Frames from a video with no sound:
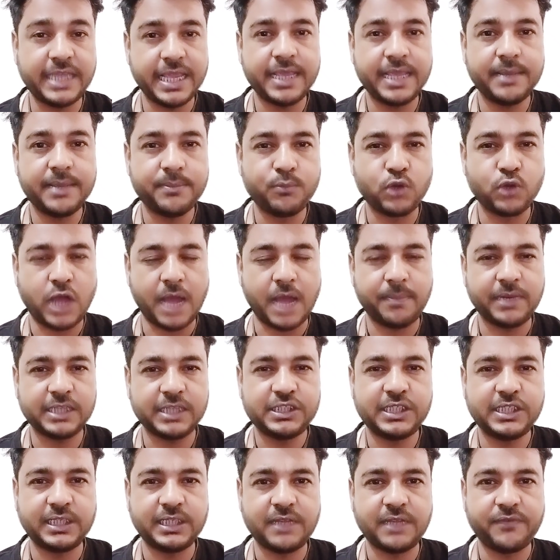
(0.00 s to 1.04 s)
ये
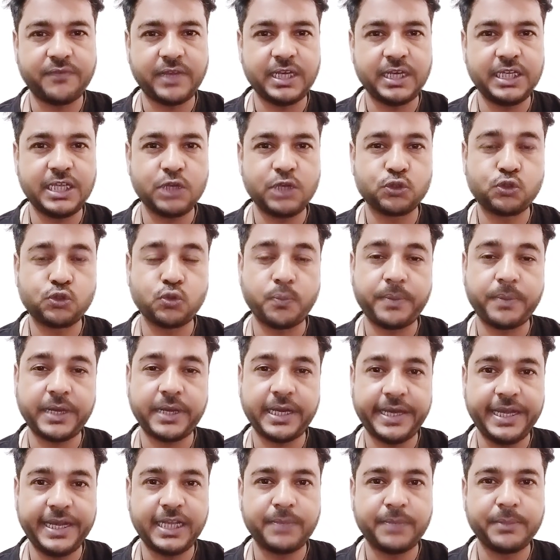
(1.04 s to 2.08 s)
मुकाबला जीतने वाली है और
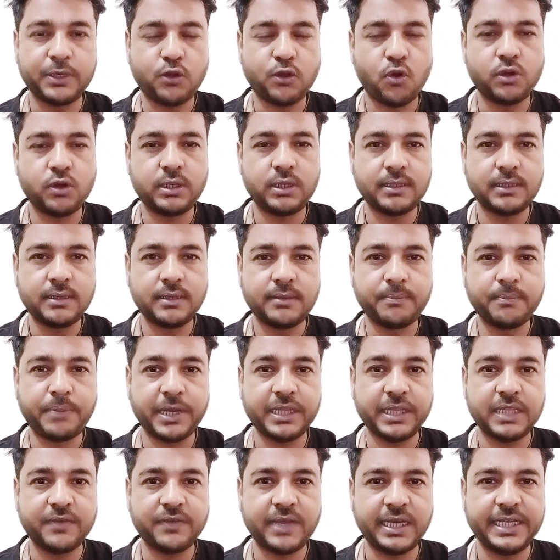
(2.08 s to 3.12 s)
सुपर एट में कौन
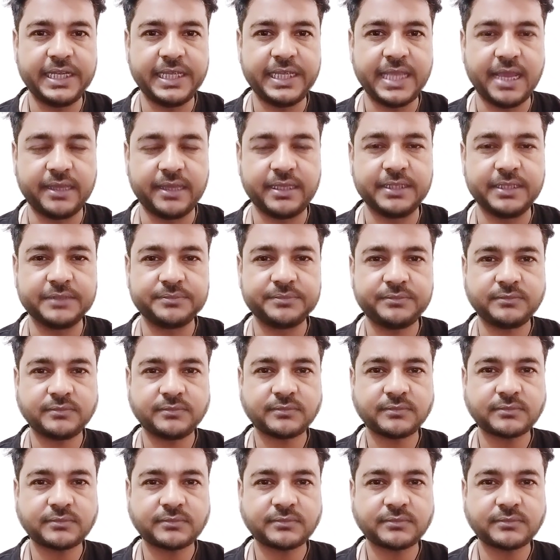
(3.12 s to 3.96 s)
बढ़ने वाली है आगे